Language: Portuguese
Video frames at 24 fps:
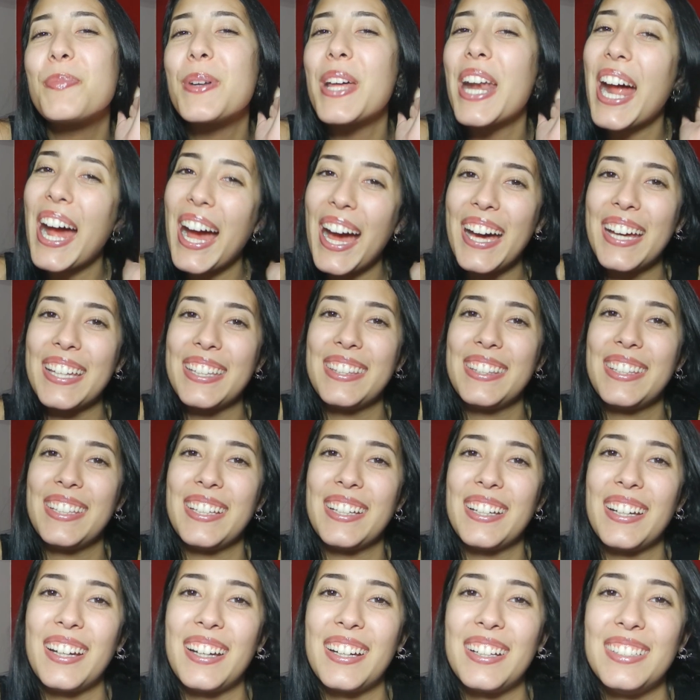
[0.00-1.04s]

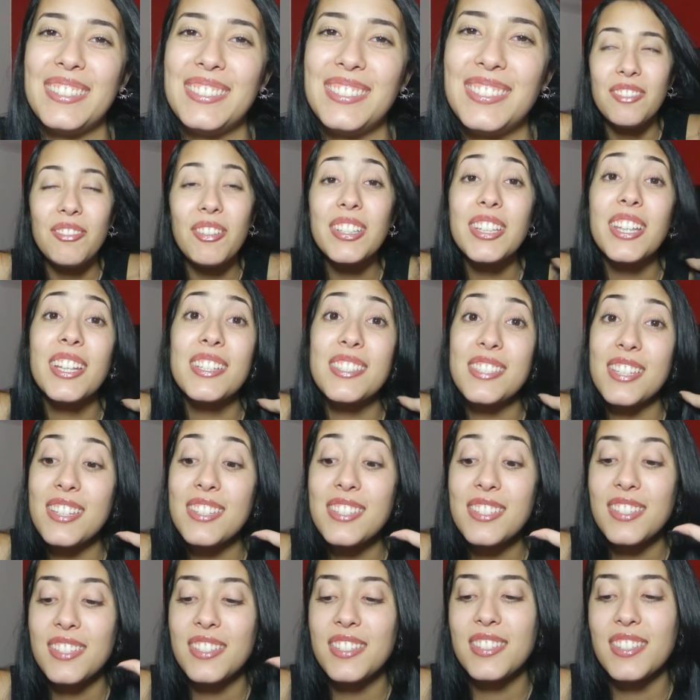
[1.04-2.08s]
prata. Vai ter que ser
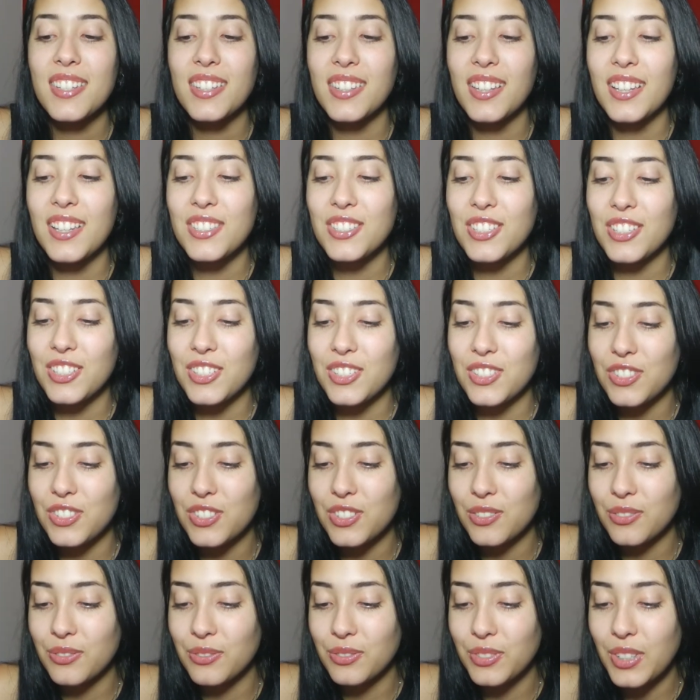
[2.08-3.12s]
cinza, né,
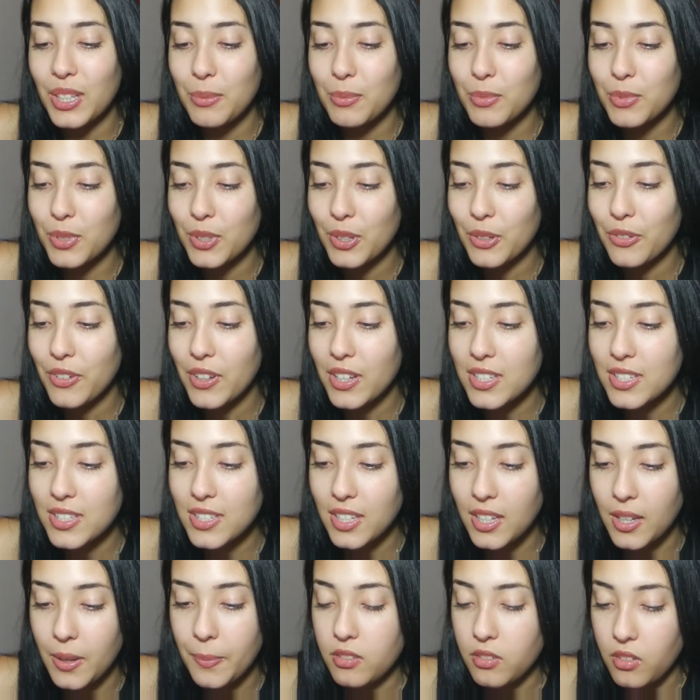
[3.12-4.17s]
gente? Não tem muito o que
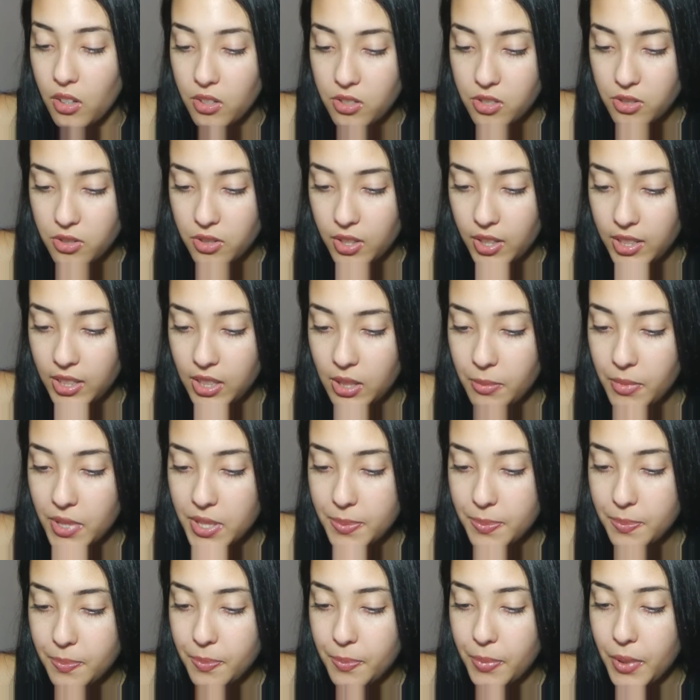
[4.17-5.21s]
fazer. Nossa, isso daqui tá mais
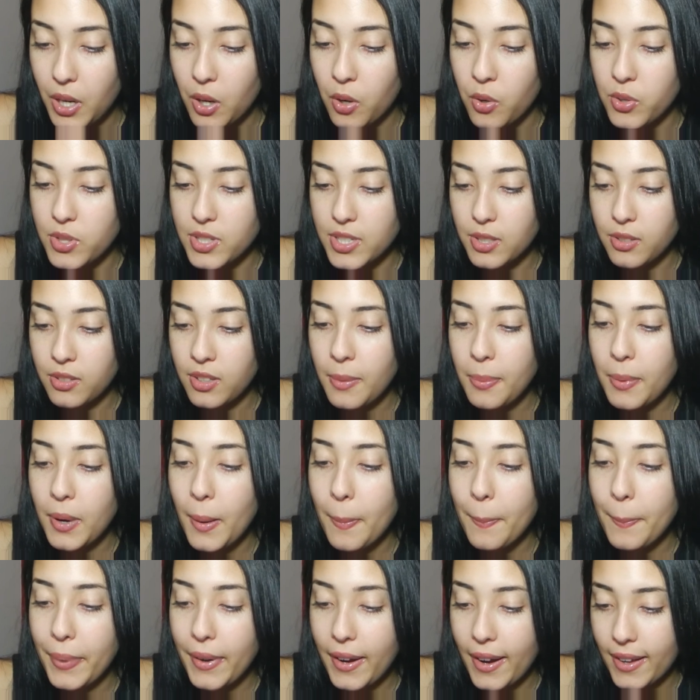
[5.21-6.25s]
pra rosé do que pra
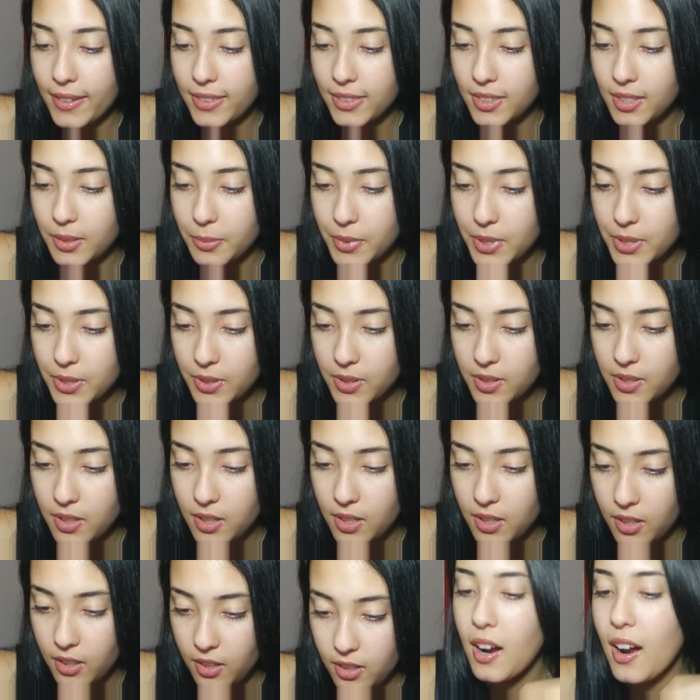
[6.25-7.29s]
prata, mas
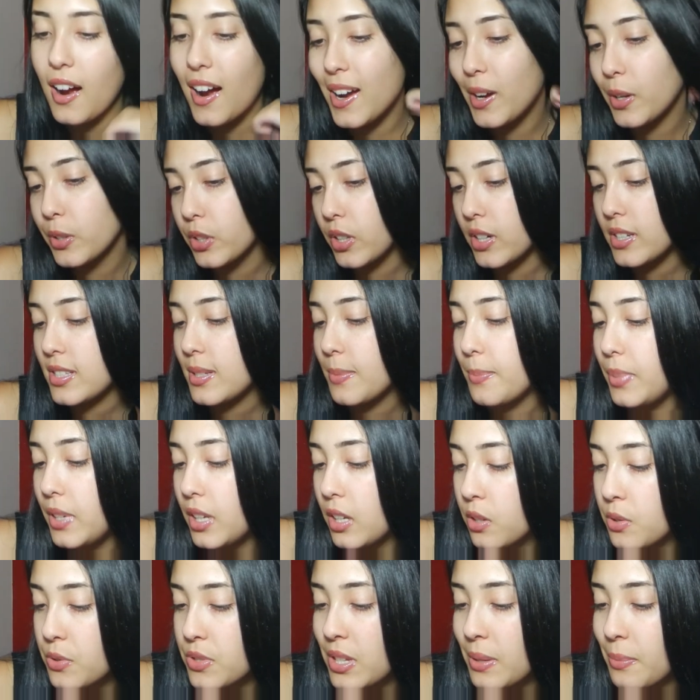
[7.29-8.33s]
ok. Ai, eu adoro esse
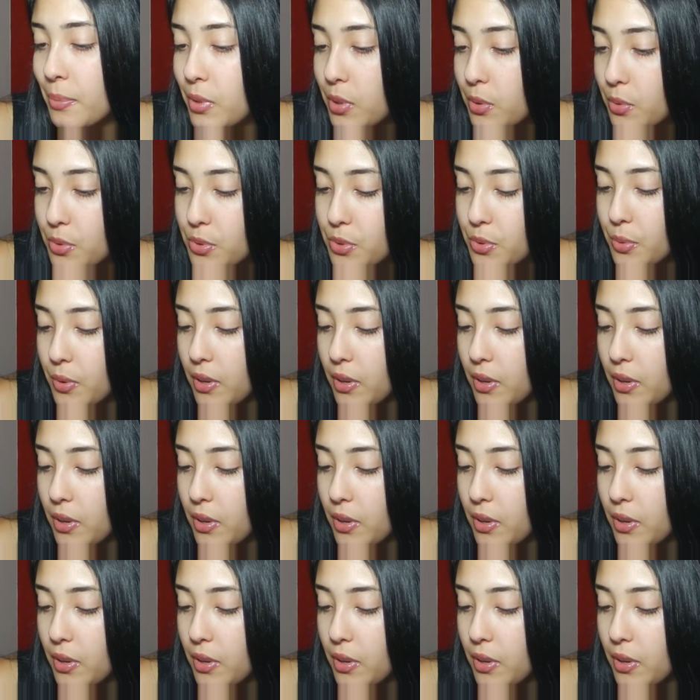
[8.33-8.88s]
brinco. Eu sempre uso